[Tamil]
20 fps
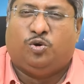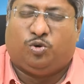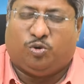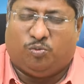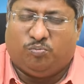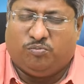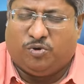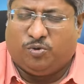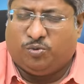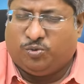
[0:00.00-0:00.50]

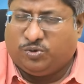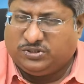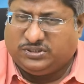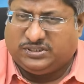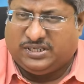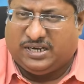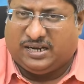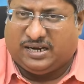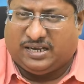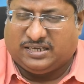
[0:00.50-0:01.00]
ரொம்ப ஒரு
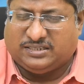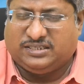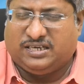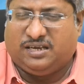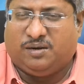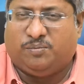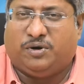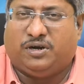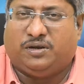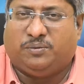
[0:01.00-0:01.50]
சில
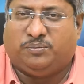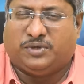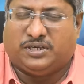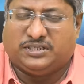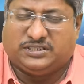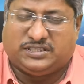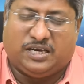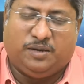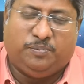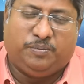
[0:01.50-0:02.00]
ராசிகள்
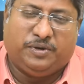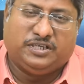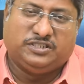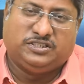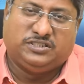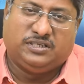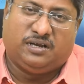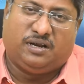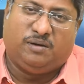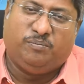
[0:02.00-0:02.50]
மட்டும்தான்
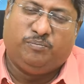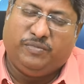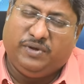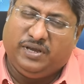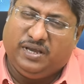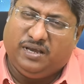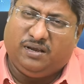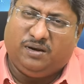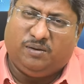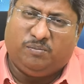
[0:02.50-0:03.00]
சனிப்பெயர்ச்சினால்
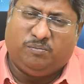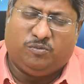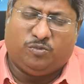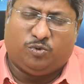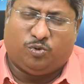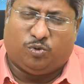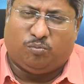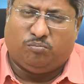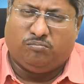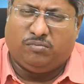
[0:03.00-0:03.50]
மேலும்
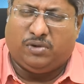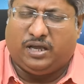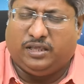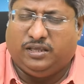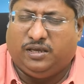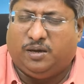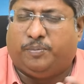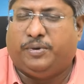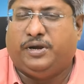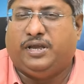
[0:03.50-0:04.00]
ரொம்ப
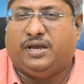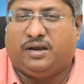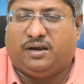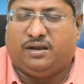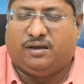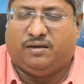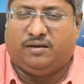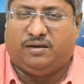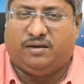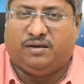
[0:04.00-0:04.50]
அதிகப்படியான
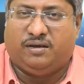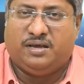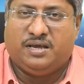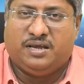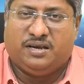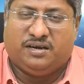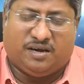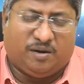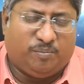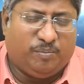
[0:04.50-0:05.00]

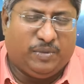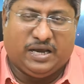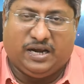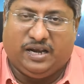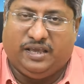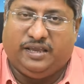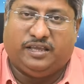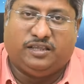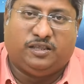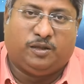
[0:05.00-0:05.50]

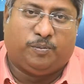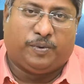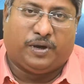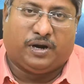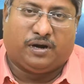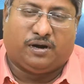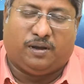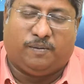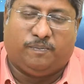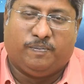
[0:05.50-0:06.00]
நன்மைகளை
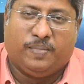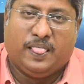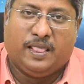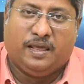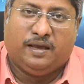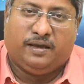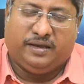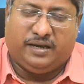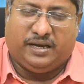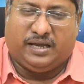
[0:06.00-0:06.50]
எதிர்பார்க்கலாம்
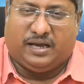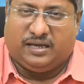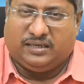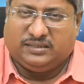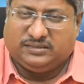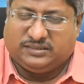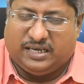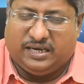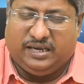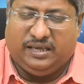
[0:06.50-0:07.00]
ஏன்னா
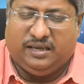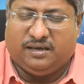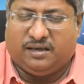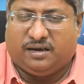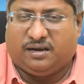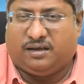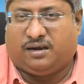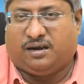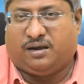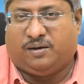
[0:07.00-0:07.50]

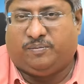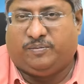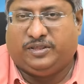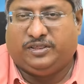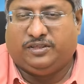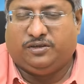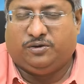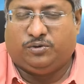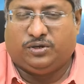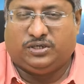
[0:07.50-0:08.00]
சனிங்கிற கிரகம்
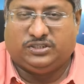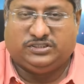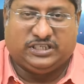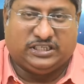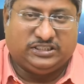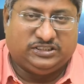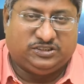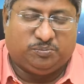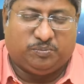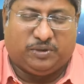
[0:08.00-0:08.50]
வந்து ஒரு
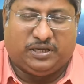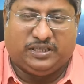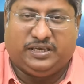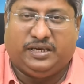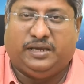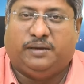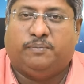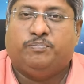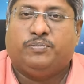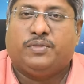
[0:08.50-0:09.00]
ஜட்ஜு
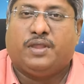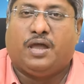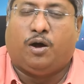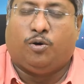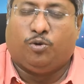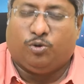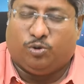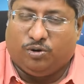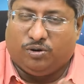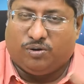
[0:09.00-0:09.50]
மாதிரி
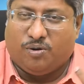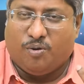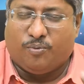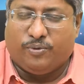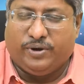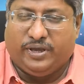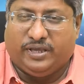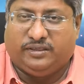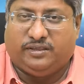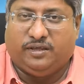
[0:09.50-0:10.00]
அவர்
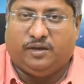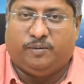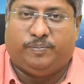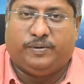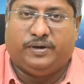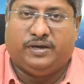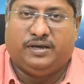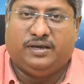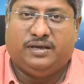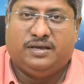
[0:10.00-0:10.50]
கொடுக்கக்கூடிய
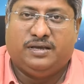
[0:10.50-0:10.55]
தீர்ப்பு